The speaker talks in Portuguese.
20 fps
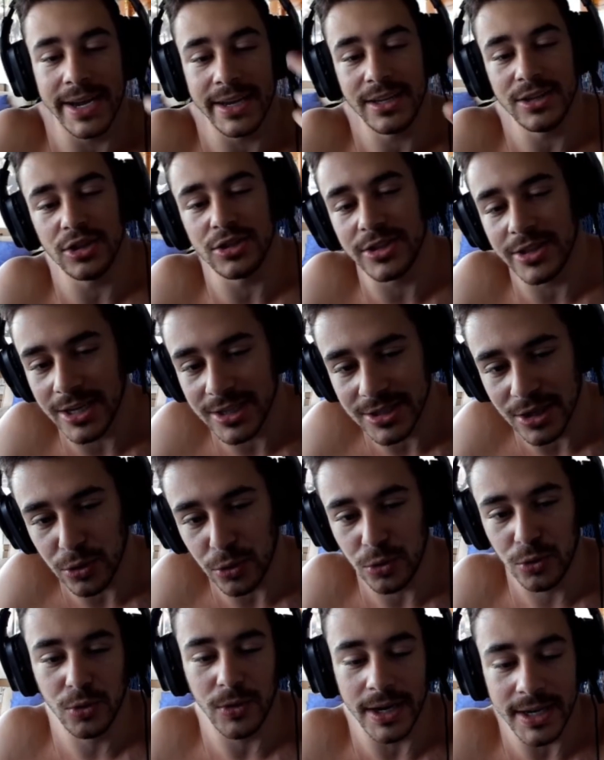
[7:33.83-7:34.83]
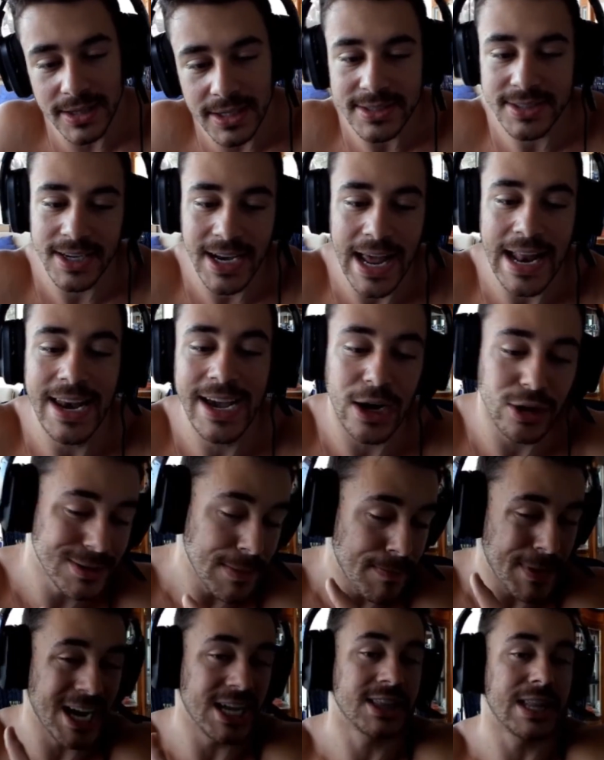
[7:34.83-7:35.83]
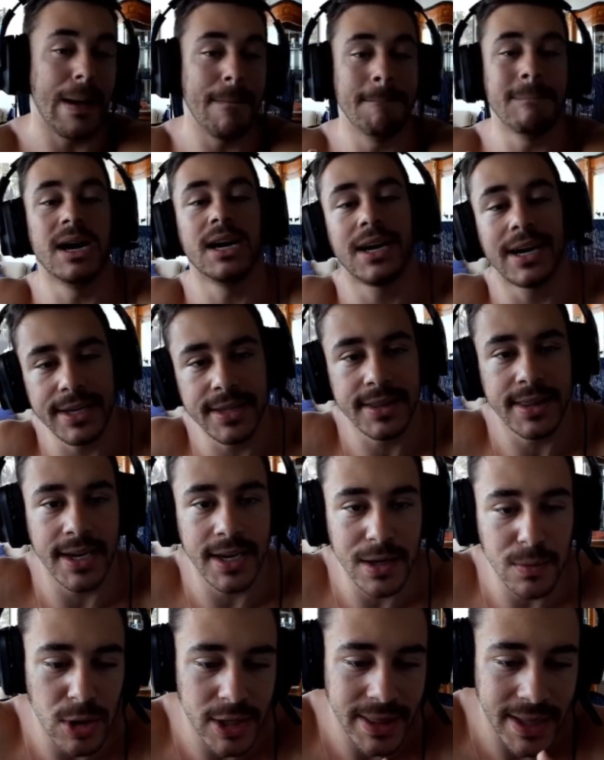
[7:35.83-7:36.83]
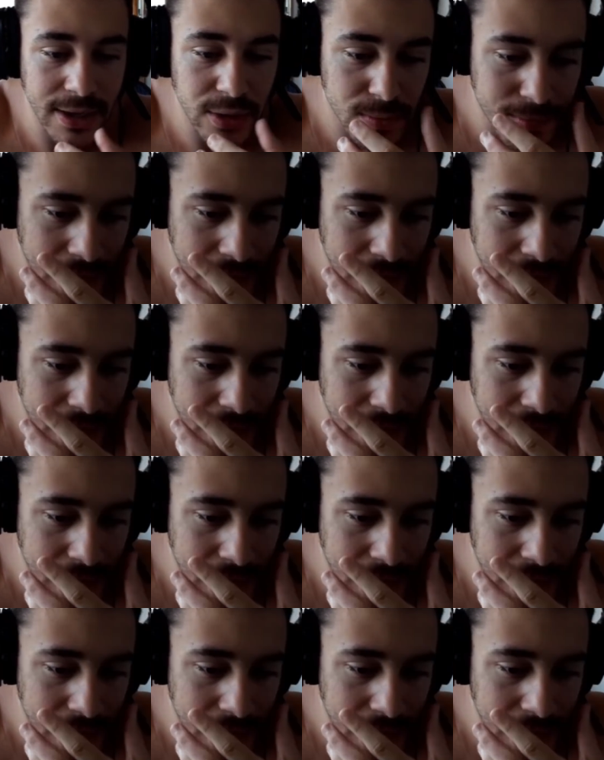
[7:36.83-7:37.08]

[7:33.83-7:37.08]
ainda eu esteja no lucro, ainda assim não é legal você pegar a tua banca inteira e botar no